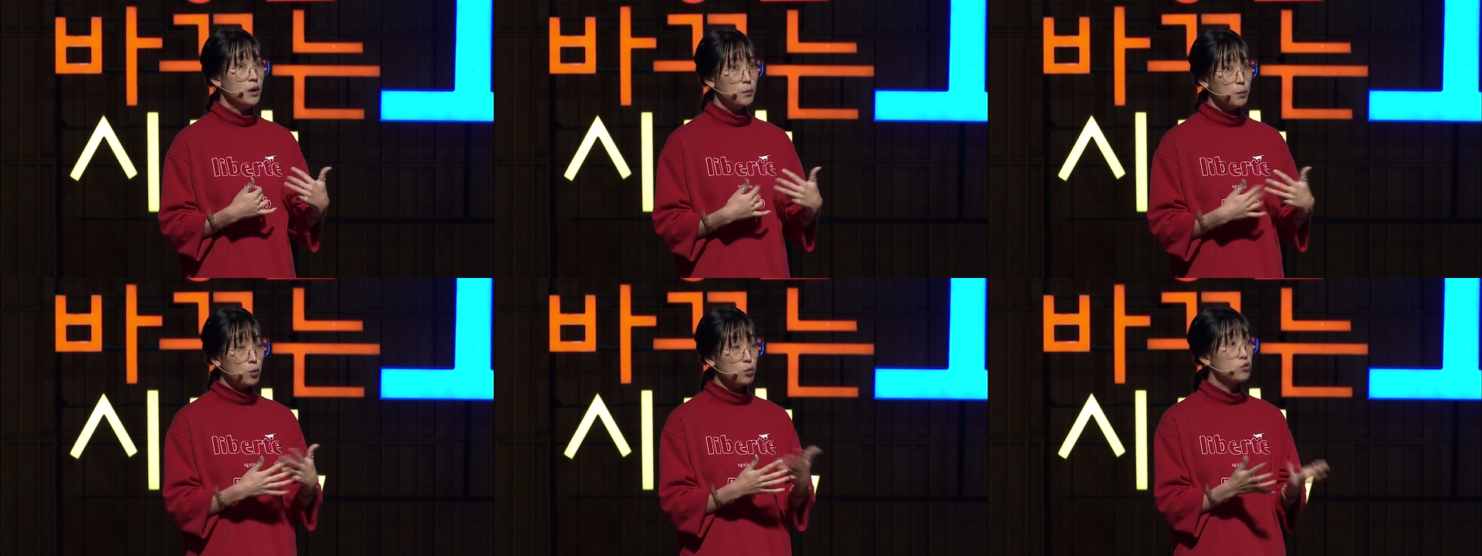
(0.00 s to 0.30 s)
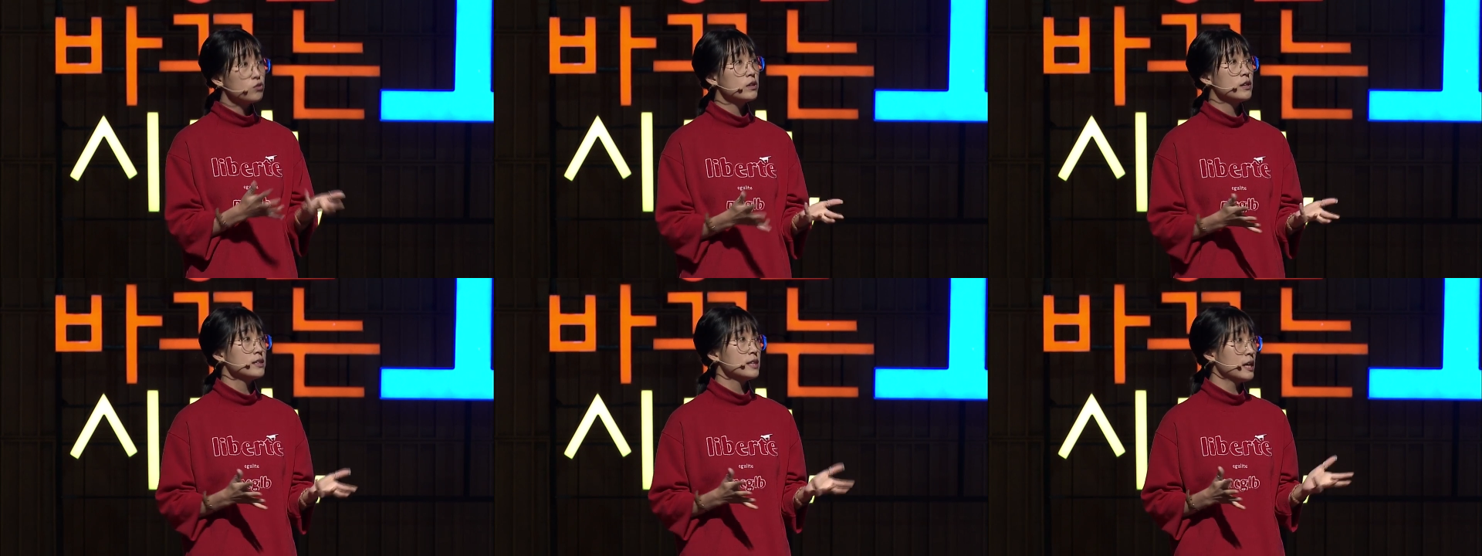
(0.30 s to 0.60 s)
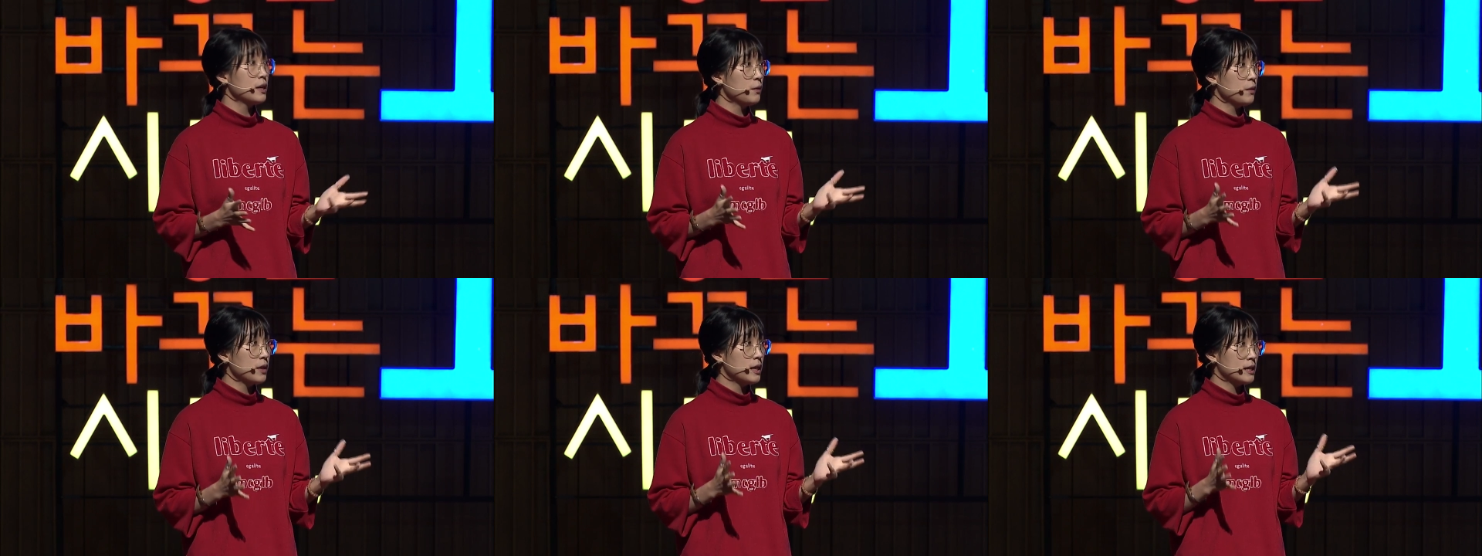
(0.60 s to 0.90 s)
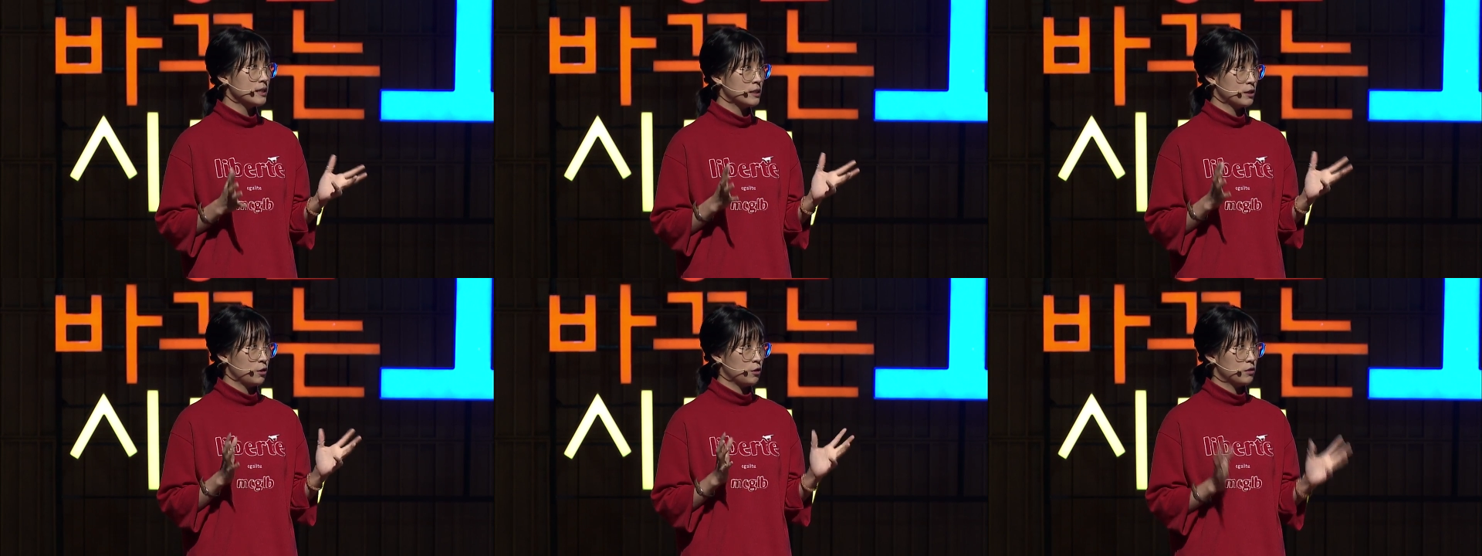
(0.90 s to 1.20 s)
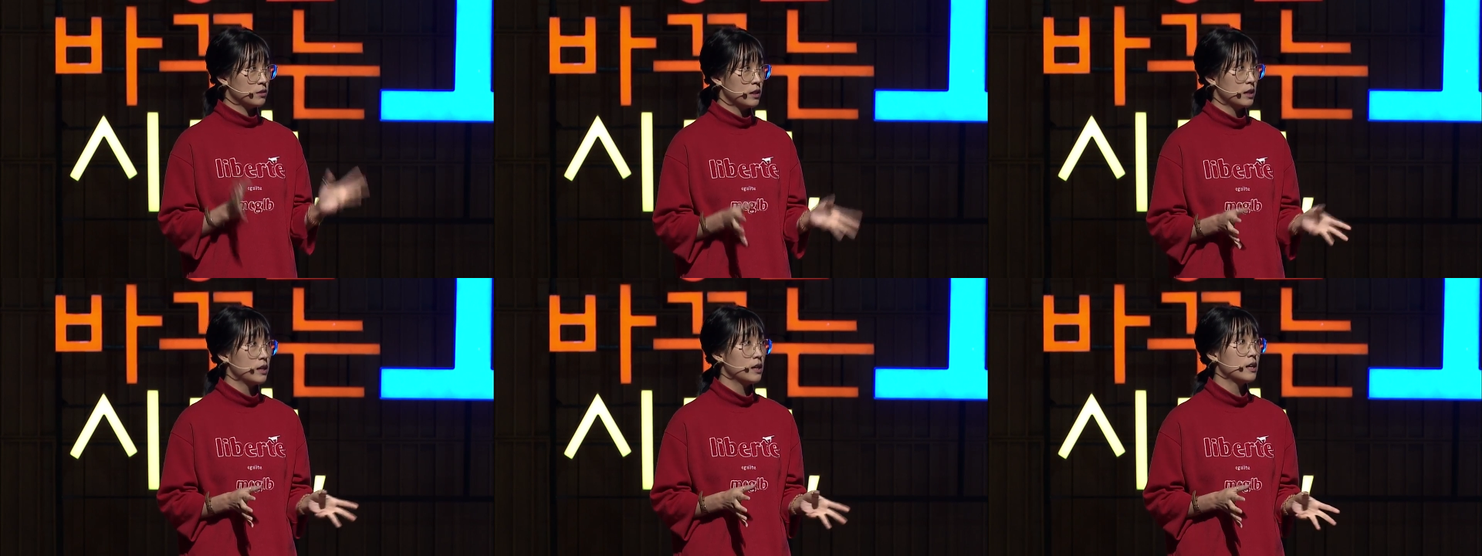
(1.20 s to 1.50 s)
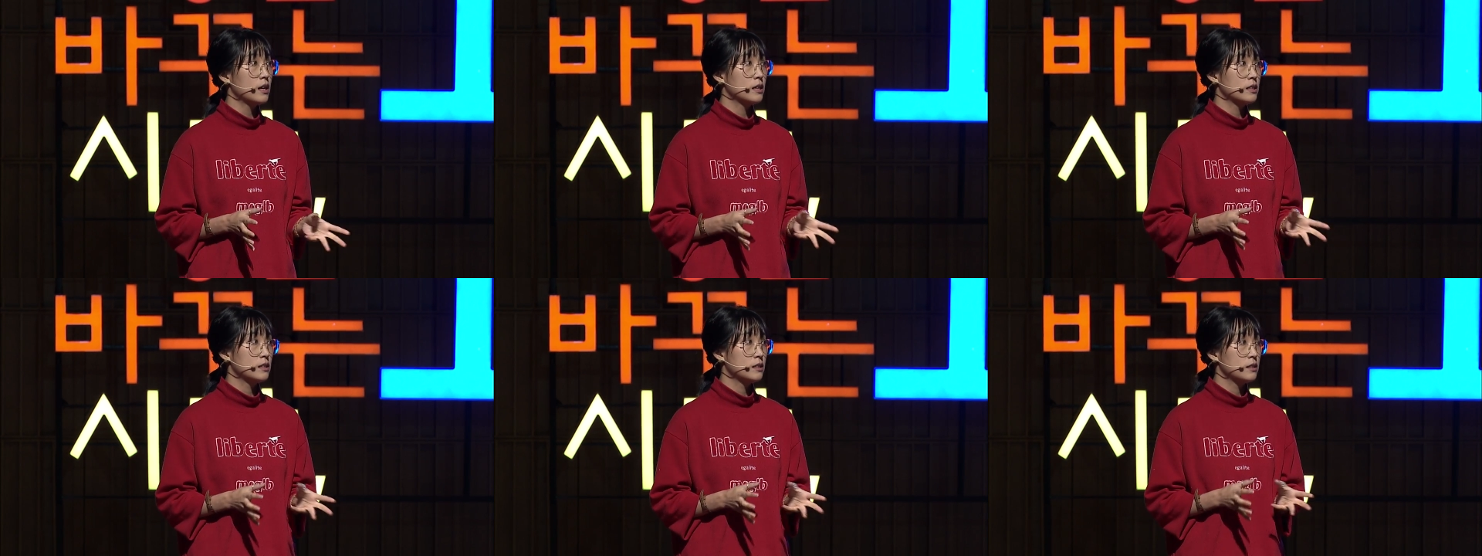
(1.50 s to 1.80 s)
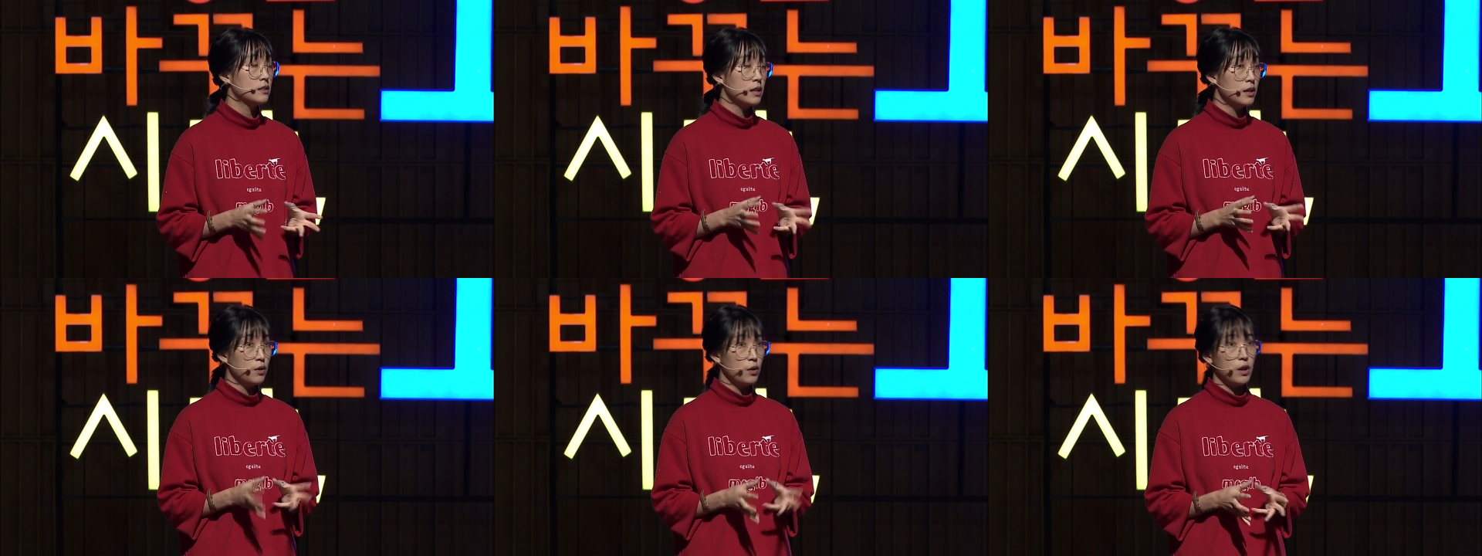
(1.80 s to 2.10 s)
모두가 사회에서
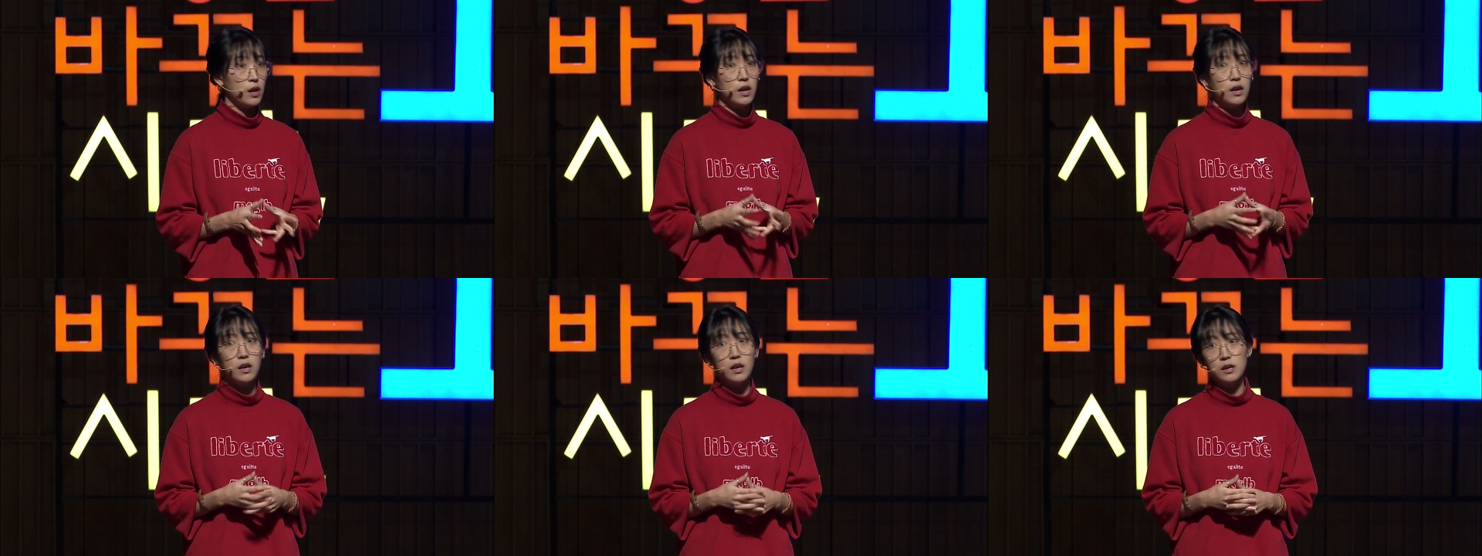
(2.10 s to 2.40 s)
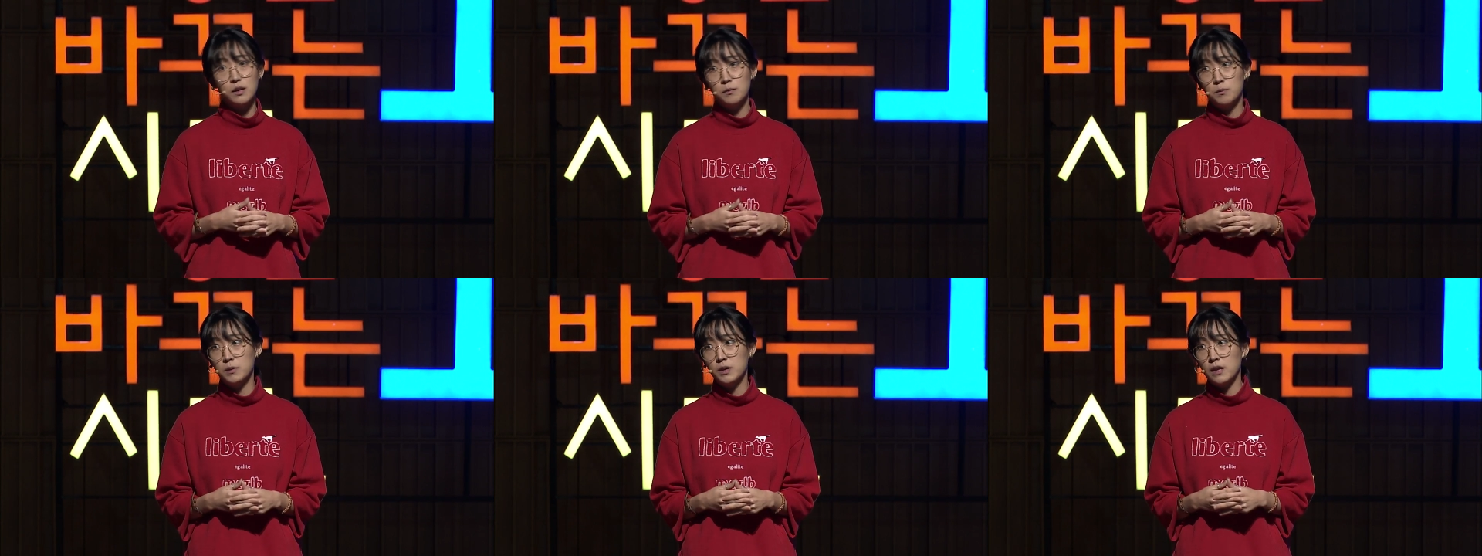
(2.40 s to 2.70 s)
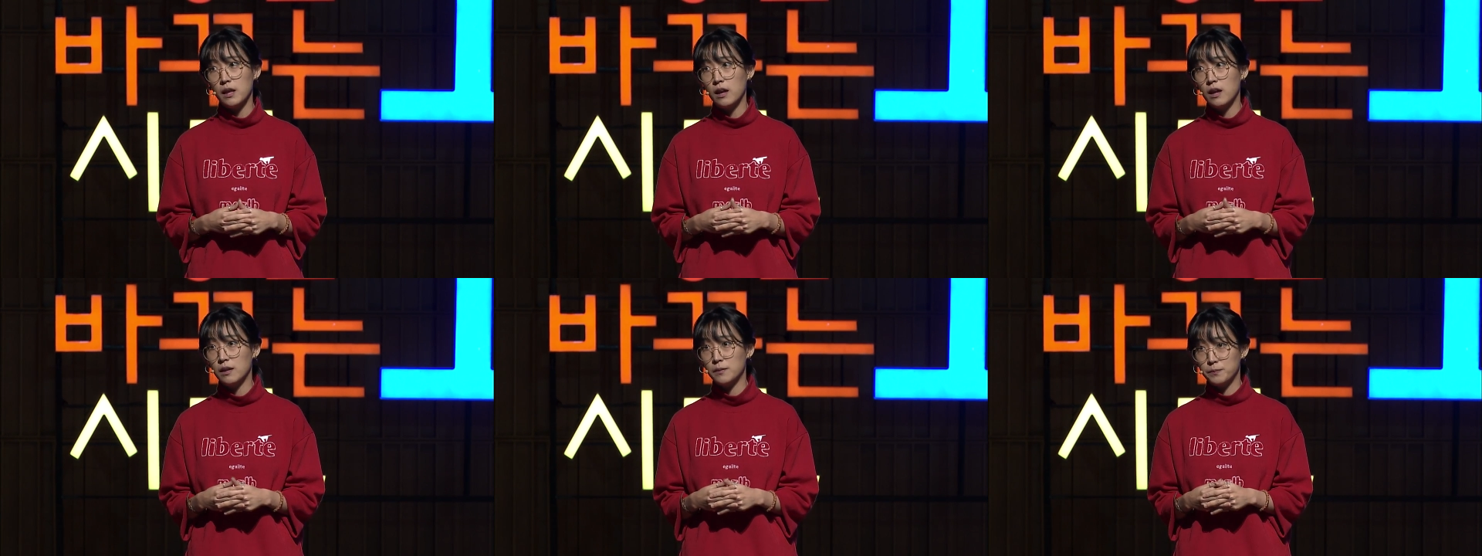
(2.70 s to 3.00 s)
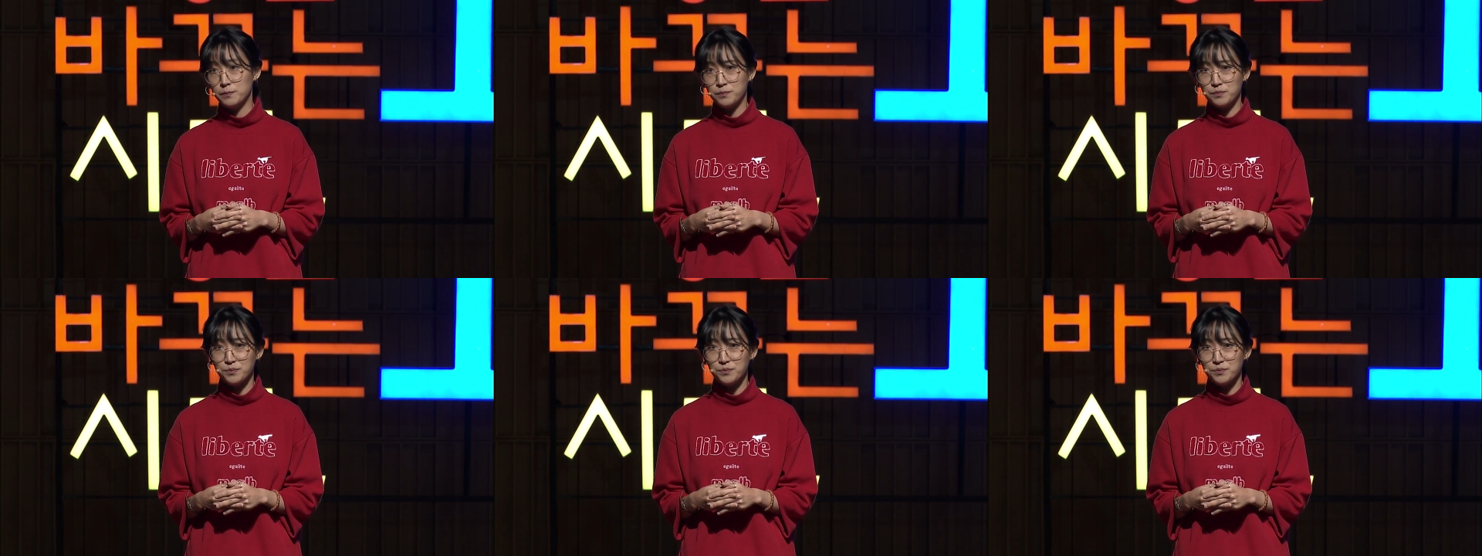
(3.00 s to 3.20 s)
살아가는 사회입니다.